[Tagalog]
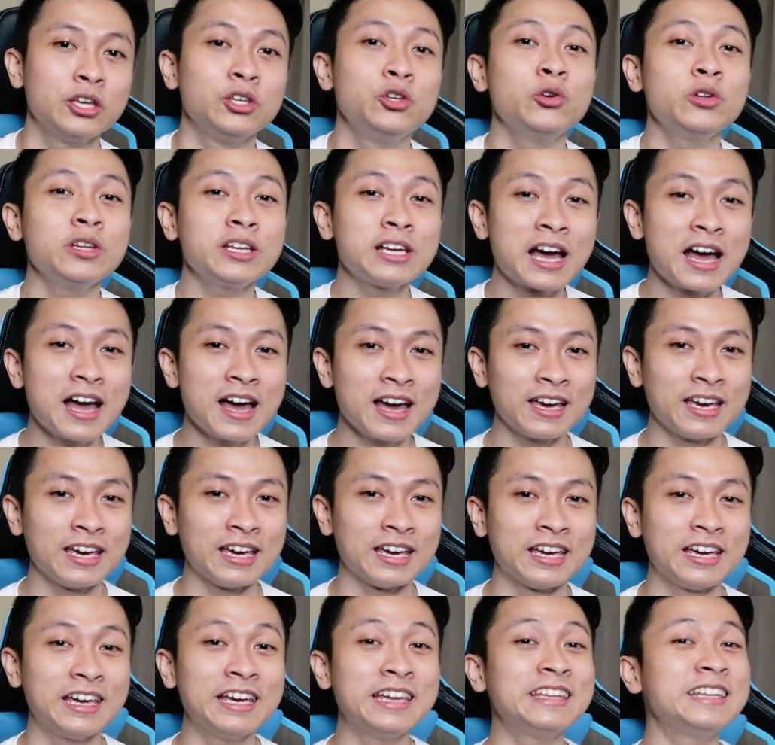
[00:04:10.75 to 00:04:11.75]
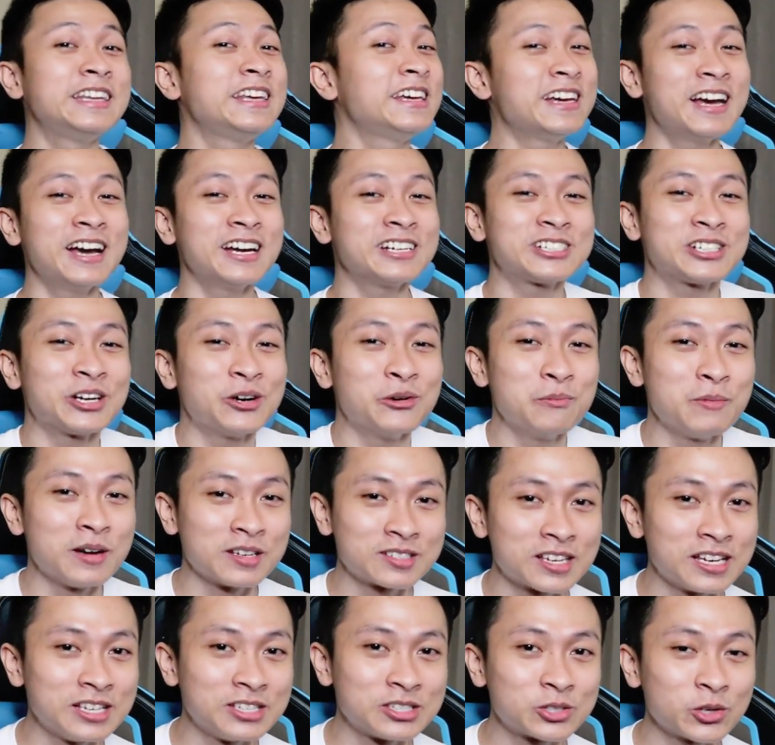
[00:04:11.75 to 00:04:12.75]
Yun nga eh, hindi nga siya
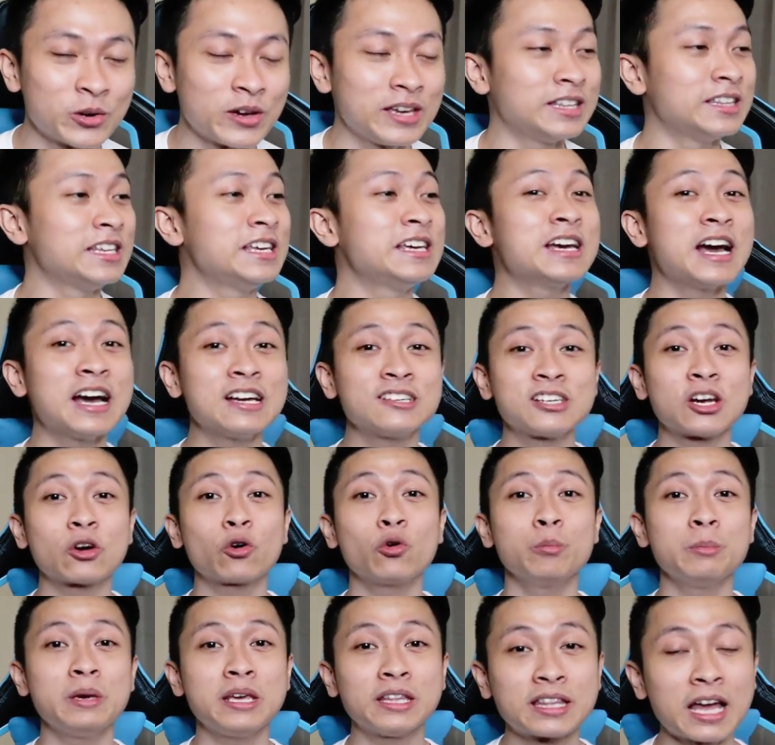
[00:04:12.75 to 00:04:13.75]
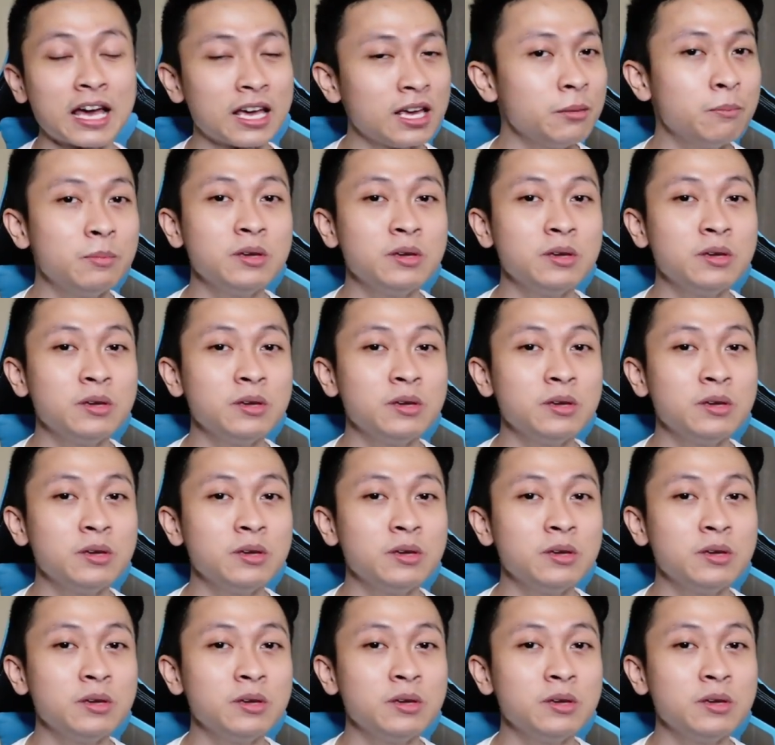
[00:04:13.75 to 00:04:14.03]
umasenso, hindi nga siya kumita.